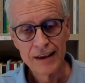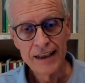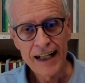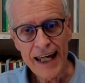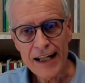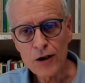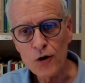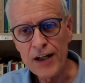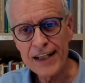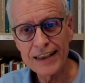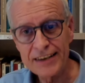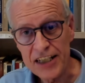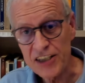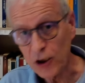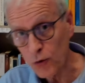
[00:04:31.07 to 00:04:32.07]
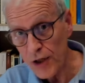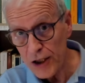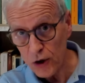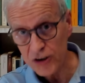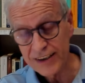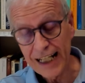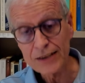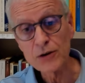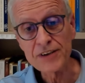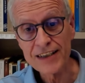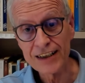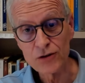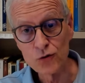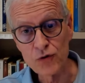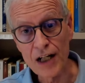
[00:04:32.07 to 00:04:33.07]
Ecco, Hegel dice, quello stato di
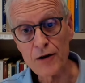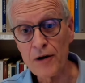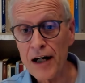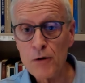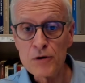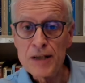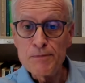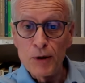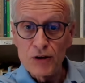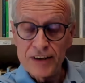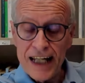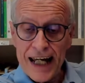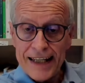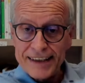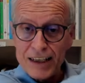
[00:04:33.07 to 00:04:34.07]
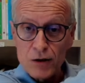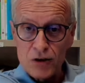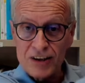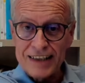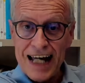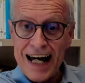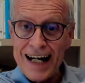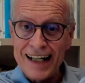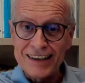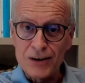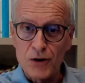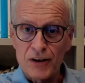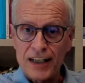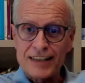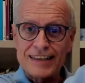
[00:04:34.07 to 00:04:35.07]
natura non è un ipotetico
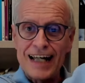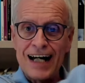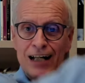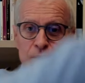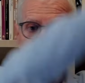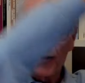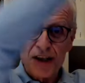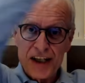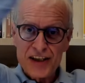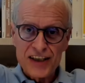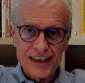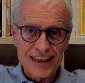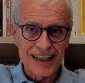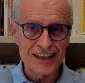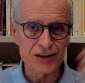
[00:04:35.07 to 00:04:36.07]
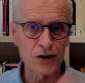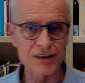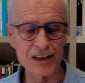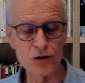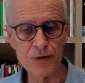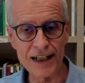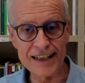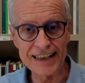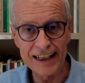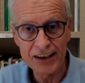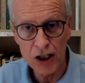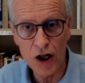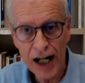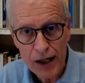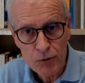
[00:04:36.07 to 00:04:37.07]
stato che sta all'origine della storia dell'umanità,
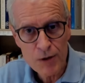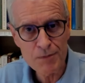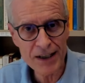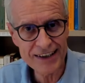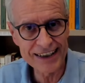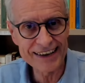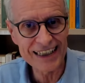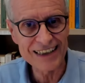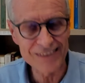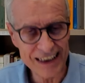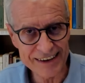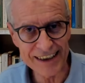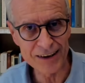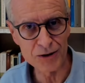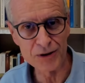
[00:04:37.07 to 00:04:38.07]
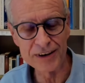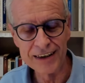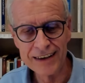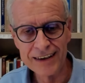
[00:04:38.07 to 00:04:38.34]
no, è qui presente davanti a noi.